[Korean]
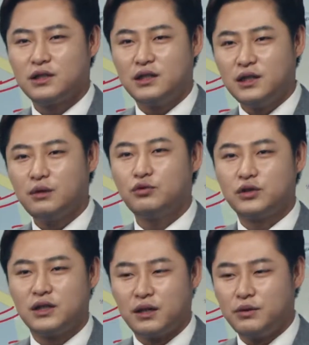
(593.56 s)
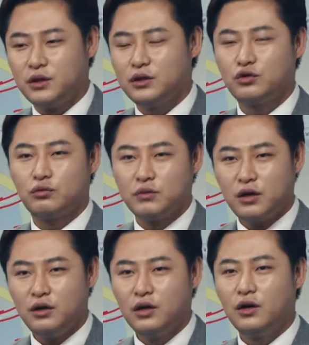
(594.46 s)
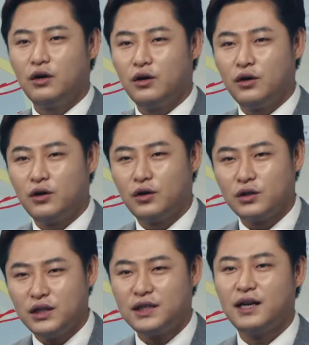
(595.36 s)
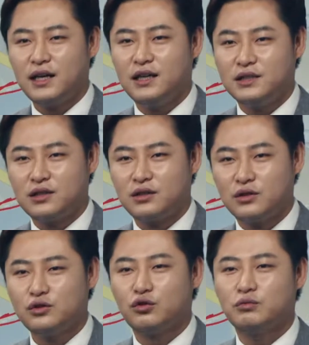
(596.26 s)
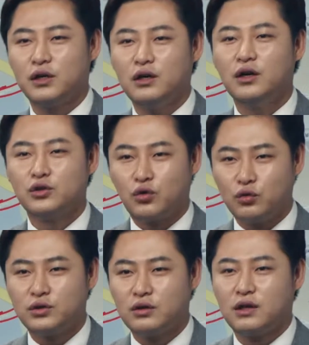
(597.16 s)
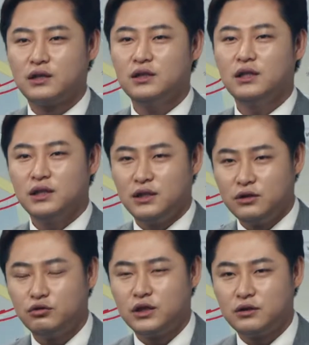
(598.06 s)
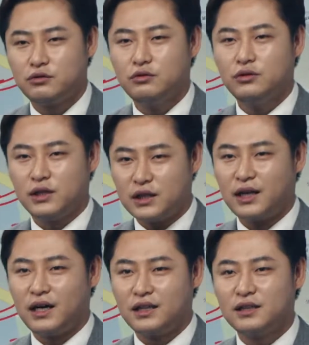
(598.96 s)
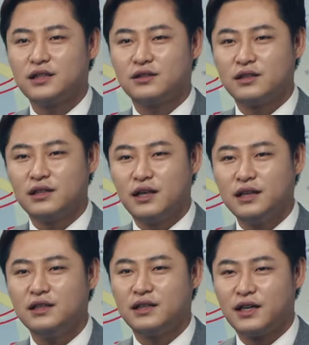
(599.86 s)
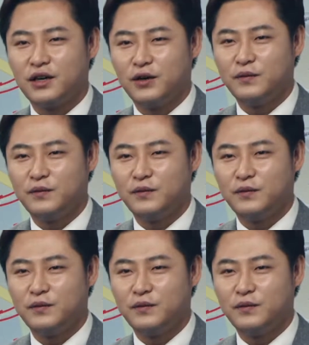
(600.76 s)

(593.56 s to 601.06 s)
길게 보신다면 조금 더 어, 이 땅에 있어서는 조금 더 좋은 성과를 이루실 수 있다. 이렇게 정리를 해드릴게요.